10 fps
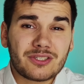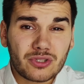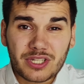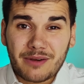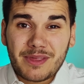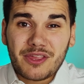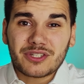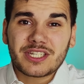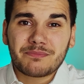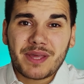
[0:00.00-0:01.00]
Estos
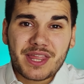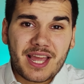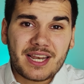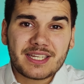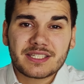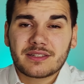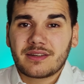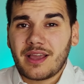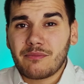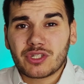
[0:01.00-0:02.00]
servicios
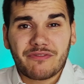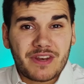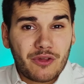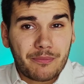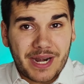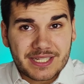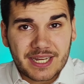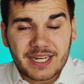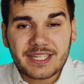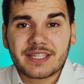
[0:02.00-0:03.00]
especiales que hemos definido para
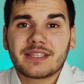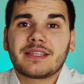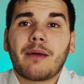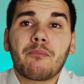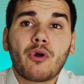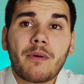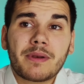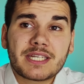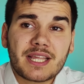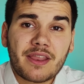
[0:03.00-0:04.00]
ese cliente tampoco
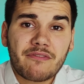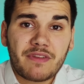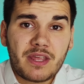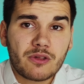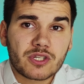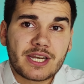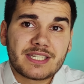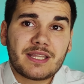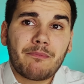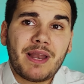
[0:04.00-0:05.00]
van a estar definidos en
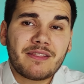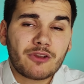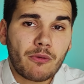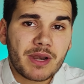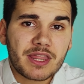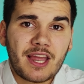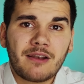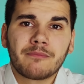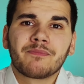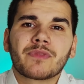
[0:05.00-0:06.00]
este plan
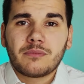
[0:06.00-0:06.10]
comercial